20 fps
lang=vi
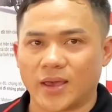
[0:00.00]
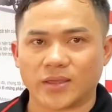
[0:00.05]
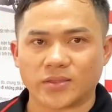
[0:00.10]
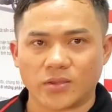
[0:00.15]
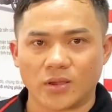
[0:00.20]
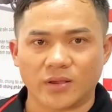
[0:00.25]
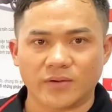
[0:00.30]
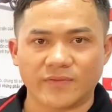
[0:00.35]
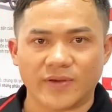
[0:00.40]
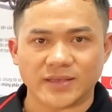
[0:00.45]

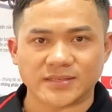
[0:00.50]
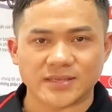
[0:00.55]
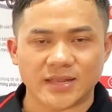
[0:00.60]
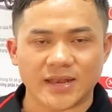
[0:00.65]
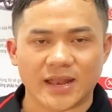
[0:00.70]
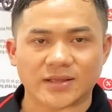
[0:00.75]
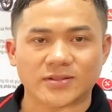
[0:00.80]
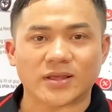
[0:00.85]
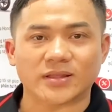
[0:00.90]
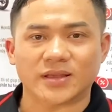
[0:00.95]
chuẩn vệ sinh
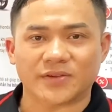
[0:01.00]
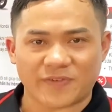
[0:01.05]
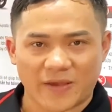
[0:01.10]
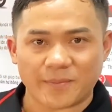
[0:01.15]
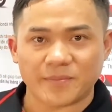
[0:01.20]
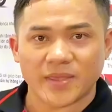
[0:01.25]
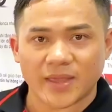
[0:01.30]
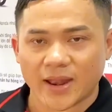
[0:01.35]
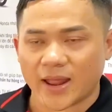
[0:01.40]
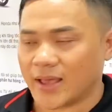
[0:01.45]
an toàn thực
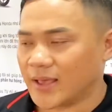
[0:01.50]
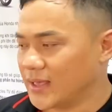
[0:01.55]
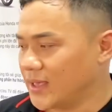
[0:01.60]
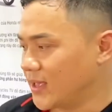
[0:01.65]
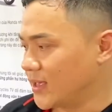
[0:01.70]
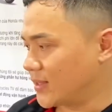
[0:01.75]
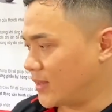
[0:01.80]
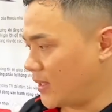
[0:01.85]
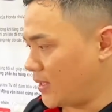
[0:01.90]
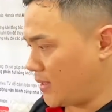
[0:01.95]
phẩm gì đó,
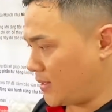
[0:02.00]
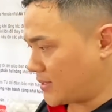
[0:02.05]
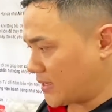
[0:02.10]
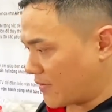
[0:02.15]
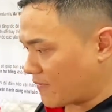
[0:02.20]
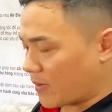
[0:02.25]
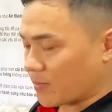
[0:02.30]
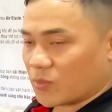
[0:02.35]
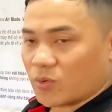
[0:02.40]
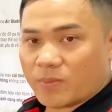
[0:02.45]
thì
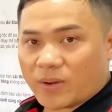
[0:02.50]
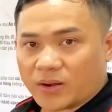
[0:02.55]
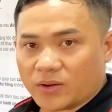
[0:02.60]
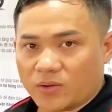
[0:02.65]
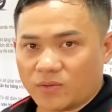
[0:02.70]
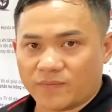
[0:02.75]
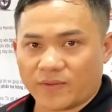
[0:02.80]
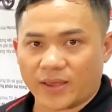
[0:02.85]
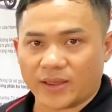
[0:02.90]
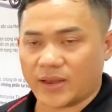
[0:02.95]
sản phẩm của mình
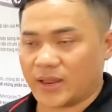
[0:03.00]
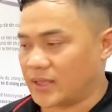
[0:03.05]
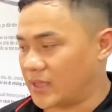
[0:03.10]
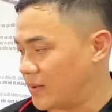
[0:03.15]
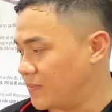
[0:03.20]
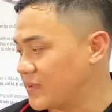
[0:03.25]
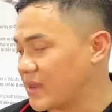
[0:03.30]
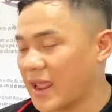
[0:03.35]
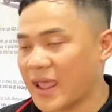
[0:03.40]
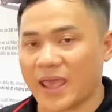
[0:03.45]
cũng phải đi
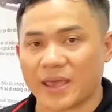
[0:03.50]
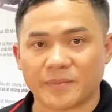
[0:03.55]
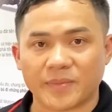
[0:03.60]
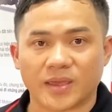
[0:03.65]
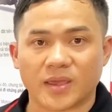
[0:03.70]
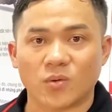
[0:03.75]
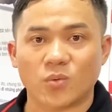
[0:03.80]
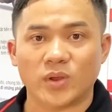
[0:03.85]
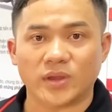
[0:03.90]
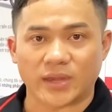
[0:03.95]
kiểm tra mấy
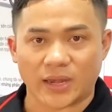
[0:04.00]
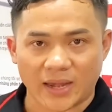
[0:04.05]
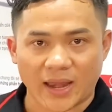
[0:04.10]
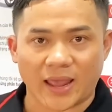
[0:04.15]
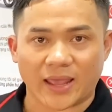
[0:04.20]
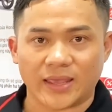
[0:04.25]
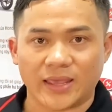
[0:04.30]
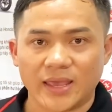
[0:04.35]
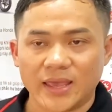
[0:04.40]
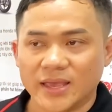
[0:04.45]
cái quy trình
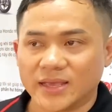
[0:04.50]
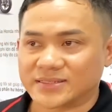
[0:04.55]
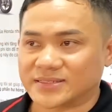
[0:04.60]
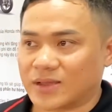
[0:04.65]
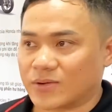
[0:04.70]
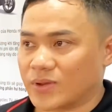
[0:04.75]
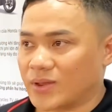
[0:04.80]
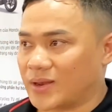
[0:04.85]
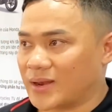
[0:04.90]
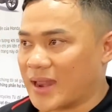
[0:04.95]
này.
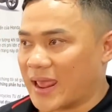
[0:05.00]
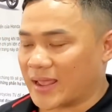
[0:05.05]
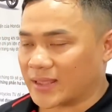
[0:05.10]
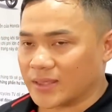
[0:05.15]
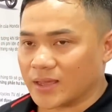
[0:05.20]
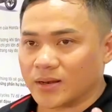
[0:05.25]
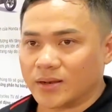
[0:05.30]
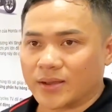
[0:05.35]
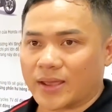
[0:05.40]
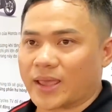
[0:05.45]
Sau khi nó đạt
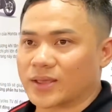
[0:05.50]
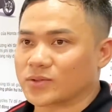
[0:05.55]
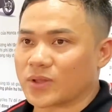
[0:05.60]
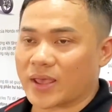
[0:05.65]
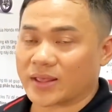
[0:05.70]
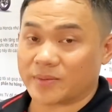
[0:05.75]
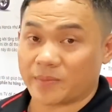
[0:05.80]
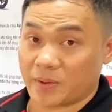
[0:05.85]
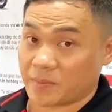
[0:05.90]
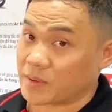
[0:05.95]
chất lượng an
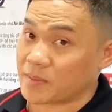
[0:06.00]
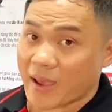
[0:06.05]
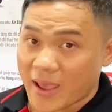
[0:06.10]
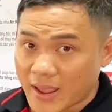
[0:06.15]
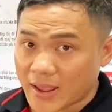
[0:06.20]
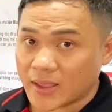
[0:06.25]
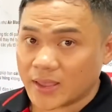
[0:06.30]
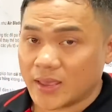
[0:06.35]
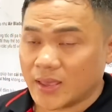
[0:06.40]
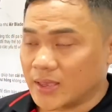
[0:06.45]
toàn mình mới
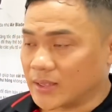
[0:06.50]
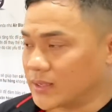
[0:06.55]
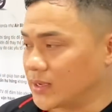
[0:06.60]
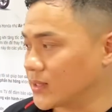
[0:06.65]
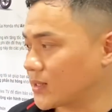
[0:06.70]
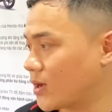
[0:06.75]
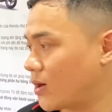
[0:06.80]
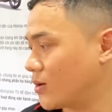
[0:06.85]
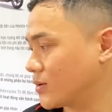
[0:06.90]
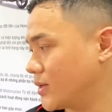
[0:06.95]
bán.
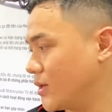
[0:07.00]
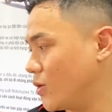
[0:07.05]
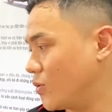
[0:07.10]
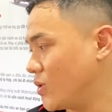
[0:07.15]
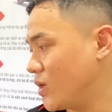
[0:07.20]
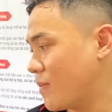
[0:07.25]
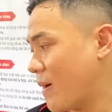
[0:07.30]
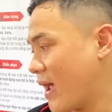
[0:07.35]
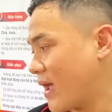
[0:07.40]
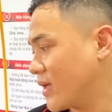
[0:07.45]
Chứ còn thí dụ
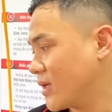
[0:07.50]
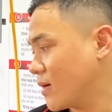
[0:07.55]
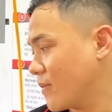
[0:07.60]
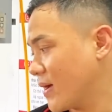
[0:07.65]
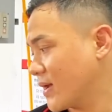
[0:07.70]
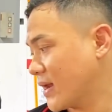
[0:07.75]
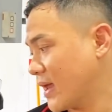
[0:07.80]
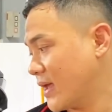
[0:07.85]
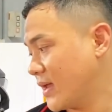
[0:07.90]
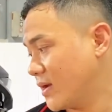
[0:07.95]
như bán cho
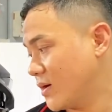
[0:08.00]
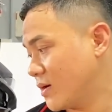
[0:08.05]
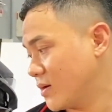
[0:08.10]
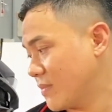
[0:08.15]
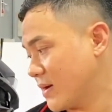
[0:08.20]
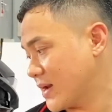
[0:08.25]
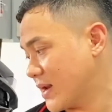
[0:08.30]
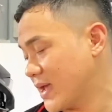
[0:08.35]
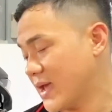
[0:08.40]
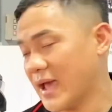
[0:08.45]
bạn này rồi
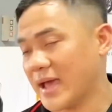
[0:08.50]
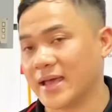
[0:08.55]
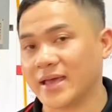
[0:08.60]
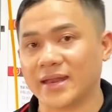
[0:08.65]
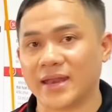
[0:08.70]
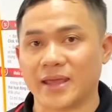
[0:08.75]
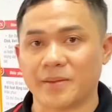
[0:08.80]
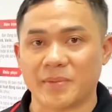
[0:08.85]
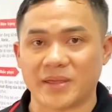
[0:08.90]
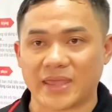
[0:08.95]
bạn này gắn cái
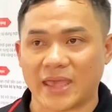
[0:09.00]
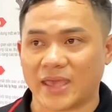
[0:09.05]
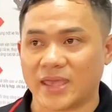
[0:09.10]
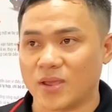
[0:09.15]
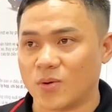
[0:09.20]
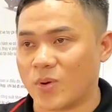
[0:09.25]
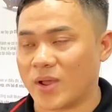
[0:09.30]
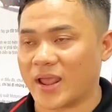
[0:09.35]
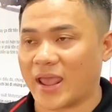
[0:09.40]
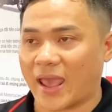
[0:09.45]
này mà chạy về
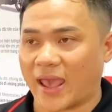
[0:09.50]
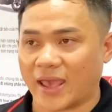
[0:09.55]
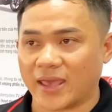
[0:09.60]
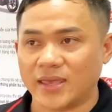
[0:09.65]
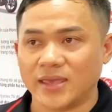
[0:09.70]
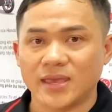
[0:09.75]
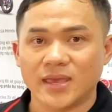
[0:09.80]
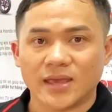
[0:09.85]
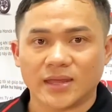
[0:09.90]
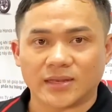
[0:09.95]
Quảng Ngãi,
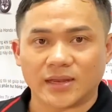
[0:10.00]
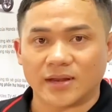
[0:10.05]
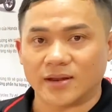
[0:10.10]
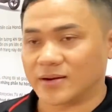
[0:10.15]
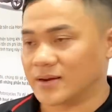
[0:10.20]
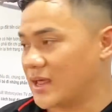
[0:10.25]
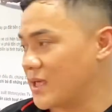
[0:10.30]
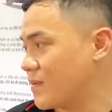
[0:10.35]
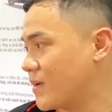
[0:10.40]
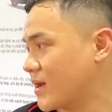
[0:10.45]
trên
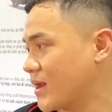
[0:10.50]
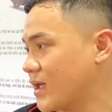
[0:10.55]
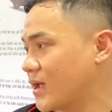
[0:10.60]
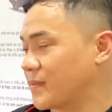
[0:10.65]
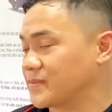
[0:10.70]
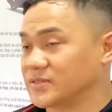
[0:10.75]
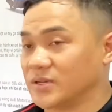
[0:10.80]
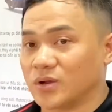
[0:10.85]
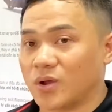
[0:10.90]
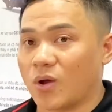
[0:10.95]
đường đi bạn này
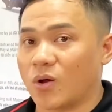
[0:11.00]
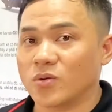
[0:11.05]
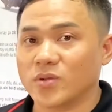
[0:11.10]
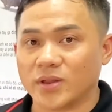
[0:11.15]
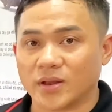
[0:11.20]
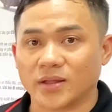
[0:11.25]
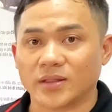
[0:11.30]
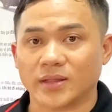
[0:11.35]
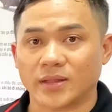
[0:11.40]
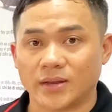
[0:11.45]
gặp sự cố gì
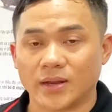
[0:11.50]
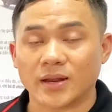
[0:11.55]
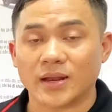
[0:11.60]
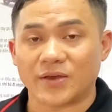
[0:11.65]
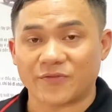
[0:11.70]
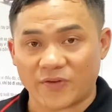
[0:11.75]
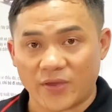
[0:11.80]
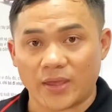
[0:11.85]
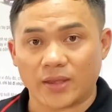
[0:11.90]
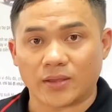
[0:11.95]
đó thì rất
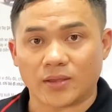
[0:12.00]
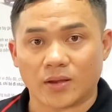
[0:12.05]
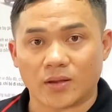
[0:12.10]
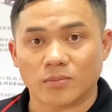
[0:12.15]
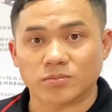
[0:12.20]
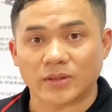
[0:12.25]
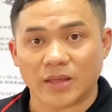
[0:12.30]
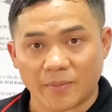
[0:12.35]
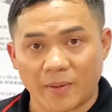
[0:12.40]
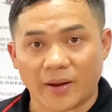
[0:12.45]
là phiền cho
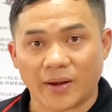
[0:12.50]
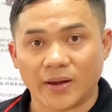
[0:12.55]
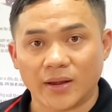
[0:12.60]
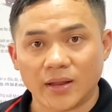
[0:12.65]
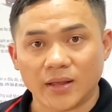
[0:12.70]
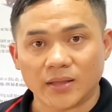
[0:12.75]
công ty mình.